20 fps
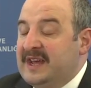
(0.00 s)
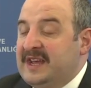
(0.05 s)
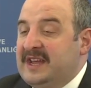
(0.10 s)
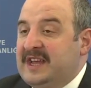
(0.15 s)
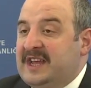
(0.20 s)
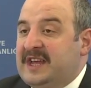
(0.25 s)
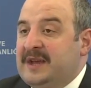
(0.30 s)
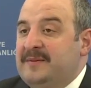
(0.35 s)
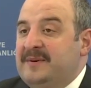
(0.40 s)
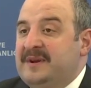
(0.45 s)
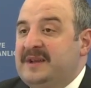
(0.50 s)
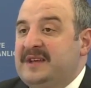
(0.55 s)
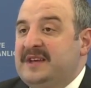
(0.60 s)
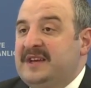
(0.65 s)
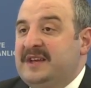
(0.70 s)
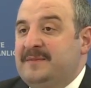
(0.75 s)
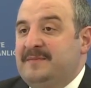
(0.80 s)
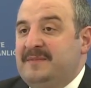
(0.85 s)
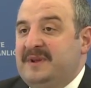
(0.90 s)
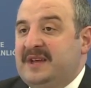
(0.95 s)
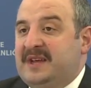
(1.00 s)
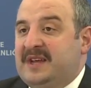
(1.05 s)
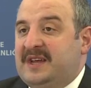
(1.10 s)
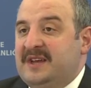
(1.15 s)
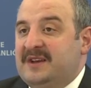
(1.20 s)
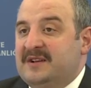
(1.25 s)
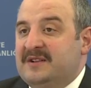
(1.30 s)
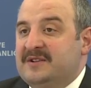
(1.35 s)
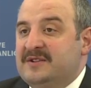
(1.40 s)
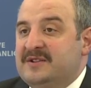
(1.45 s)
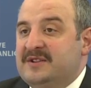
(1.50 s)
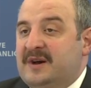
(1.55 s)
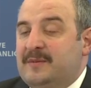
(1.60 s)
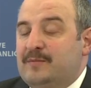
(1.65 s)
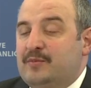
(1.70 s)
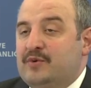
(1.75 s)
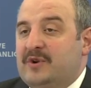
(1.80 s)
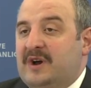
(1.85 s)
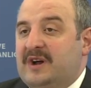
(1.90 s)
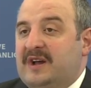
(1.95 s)
2022
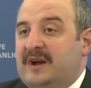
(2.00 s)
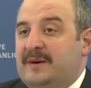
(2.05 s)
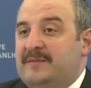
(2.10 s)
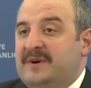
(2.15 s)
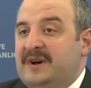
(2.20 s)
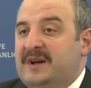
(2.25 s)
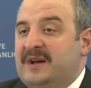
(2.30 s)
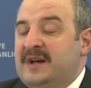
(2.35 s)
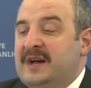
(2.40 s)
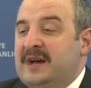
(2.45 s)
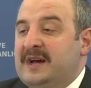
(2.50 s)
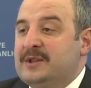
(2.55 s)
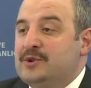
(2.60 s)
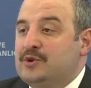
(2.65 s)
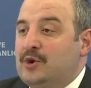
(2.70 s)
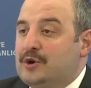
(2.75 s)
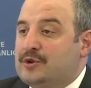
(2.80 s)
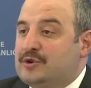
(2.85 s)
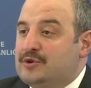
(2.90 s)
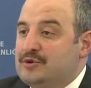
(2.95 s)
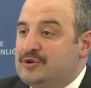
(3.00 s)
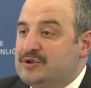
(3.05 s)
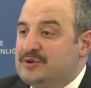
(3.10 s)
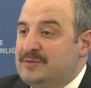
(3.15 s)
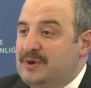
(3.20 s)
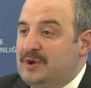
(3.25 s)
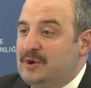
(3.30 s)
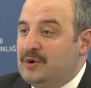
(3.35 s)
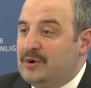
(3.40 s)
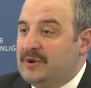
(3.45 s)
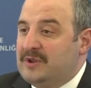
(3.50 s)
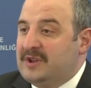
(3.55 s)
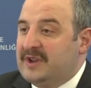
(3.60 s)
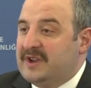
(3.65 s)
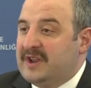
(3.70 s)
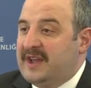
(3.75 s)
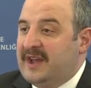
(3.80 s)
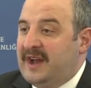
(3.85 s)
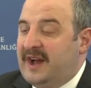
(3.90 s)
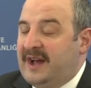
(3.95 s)
yılında bu rakamı 400 milyon
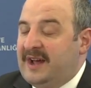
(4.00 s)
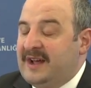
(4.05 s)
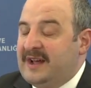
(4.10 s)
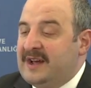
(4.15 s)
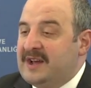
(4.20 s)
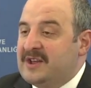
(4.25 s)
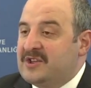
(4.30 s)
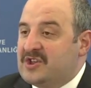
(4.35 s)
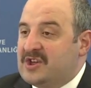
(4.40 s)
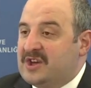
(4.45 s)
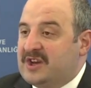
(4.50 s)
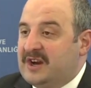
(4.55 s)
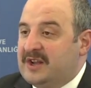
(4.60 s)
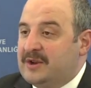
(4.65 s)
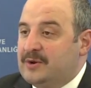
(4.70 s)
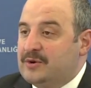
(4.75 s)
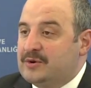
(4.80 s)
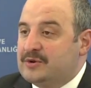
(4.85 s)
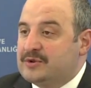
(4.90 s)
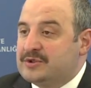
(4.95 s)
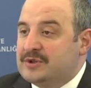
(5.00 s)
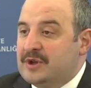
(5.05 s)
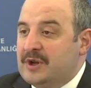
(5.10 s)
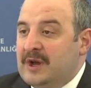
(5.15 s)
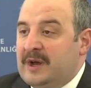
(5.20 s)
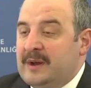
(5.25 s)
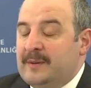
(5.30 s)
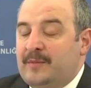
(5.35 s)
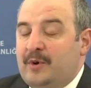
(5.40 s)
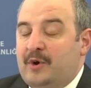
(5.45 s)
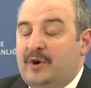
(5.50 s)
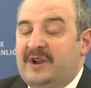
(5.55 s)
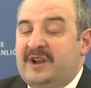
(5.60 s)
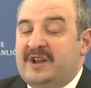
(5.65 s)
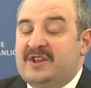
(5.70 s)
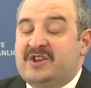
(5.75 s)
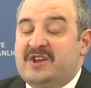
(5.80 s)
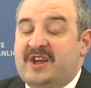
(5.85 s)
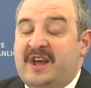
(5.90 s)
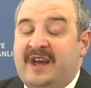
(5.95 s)
liraya çıkarıyoruz.
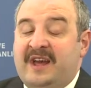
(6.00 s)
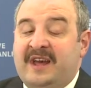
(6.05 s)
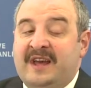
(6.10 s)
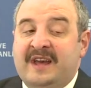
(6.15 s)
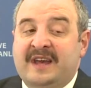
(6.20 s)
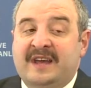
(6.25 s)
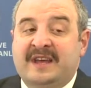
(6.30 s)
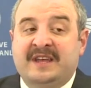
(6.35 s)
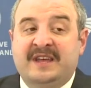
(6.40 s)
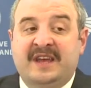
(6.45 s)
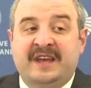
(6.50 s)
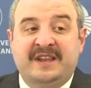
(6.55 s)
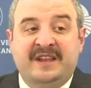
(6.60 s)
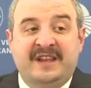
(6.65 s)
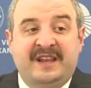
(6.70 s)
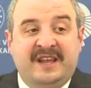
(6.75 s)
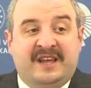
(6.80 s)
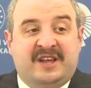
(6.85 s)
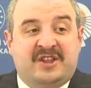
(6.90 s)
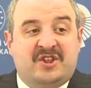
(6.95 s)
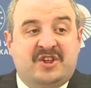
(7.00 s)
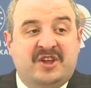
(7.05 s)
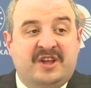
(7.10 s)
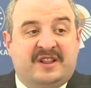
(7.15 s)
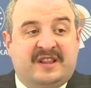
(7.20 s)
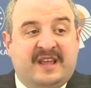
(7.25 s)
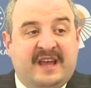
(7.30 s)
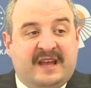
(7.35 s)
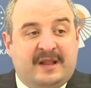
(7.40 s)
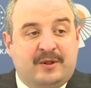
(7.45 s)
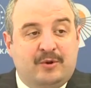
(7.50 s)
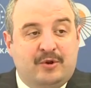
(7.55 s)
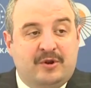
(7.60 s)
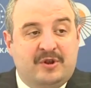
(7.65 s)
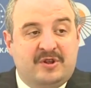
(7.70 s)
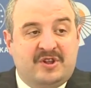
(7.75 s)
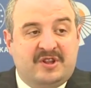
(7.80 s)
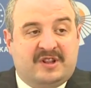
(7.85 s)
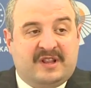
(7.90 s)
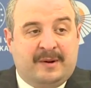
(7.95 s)
Böylece yenilikçi,
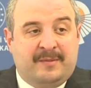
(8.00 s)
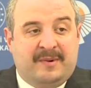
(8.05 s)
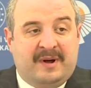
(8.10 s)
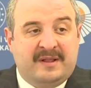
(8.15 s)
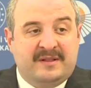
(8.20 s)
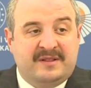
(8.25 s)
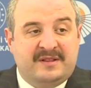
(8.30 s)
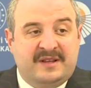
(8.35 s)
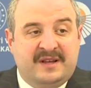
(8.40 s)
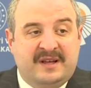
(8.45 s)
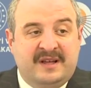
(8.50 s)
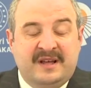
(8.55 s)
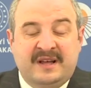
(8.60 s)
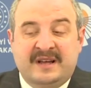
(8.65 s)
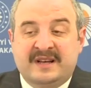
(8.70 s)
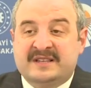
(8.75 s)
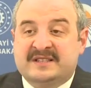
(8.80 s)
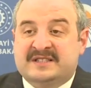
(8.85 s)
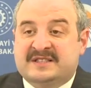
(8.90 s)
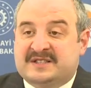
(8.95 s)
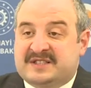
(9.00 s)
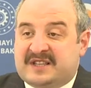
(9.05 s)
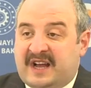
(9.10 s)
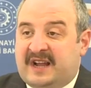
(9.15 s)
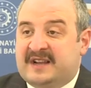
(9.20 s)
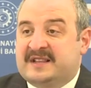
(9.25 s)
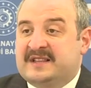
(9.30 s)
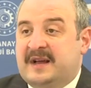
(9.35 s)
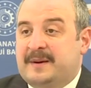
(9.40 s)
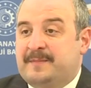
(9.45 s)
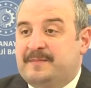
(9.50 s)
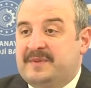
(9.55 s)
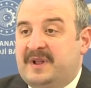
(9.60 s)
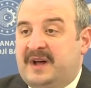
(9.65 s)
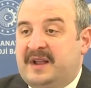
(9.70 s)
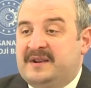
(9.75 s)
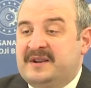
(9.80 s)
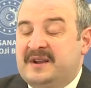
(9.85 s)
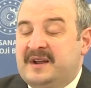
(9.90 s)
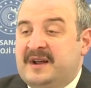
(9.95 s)
teknoloji tabanlı
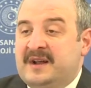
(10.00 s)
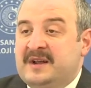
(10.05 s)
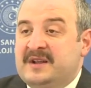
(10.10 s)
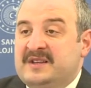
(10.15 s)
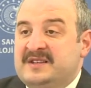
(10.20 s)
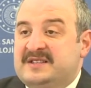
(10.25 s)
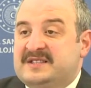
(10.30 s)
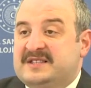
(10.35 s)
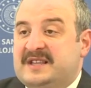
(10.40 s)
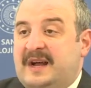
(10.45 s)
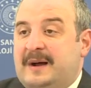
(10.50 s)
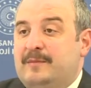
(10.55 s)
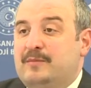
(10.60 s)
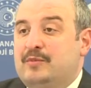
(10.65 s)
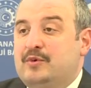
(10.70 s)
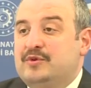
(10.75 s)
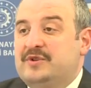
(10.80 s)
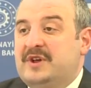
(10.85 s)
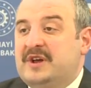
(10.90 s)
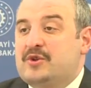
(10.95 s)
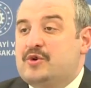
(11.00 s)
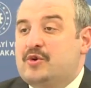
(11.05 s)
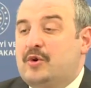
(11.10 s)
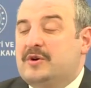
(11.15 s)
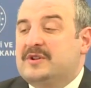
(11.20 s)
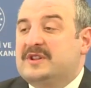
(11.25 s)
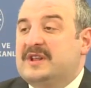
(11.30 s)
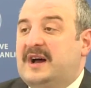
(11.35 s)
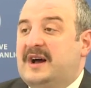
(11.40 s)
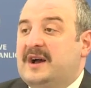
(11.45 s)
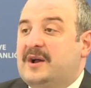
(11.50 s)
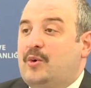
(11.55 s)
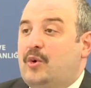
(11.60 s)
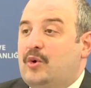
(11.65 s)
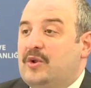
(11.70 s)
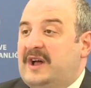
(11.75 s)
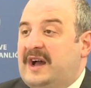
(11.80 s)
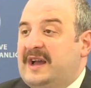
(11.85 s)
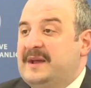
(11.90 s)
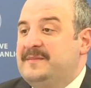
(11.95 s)
startuplar İstanbul'da çok daha
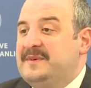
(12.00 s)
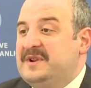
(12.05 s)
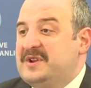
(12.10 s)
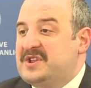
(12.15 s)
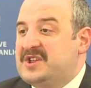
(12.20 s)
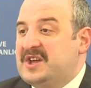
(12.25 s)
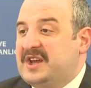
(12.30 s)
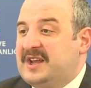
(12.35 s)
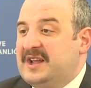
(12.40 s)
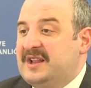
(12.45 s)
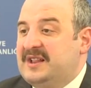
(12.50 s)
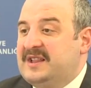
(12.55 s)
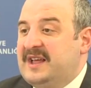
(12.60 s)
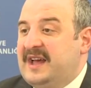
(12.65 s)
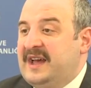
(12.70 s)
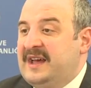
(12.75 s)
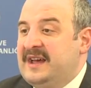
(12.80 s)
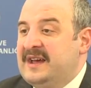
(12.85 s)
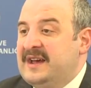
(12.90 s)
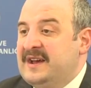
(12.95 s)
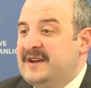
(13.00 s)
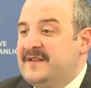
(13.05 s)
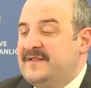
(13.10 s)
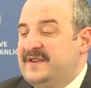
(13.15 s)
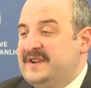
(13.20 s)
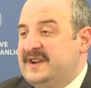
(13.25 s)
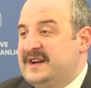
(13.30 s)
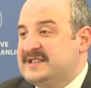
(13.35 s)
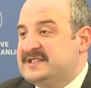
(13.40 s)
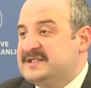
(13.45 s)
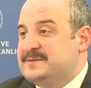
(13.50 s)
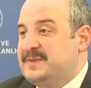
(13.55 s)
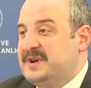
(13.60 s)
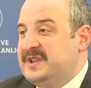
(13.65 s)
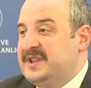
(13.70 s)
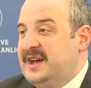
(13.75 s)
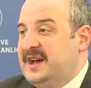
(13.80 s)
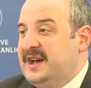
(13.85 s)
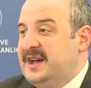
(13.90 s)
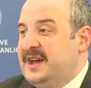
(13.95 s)
kolay bir şekilde
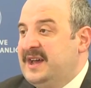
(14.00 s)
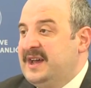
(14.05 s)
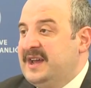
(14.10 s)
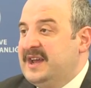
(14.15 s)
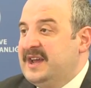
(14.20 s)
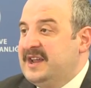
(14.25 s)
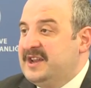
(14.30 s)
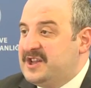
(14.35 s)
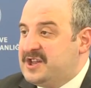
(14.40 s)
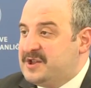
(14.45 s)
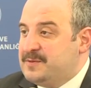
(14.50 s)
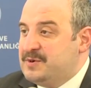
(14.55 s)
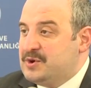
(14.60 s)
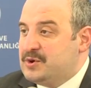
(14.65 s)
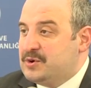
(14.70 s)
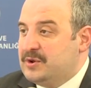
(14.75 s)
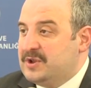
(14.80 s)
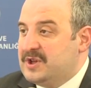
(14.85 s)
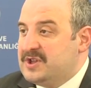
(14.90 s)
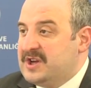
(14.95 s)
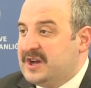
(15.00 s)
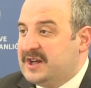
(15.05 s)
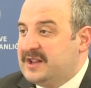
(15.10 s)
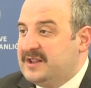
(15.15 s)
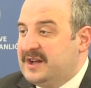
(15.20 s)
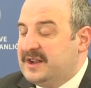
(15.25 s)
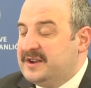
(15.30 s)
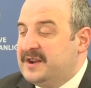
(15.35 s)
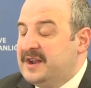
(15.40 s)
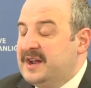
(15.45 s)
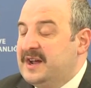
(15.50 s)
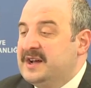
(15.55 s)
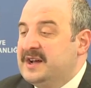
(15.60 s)
finansmana erişmiş olacaklar.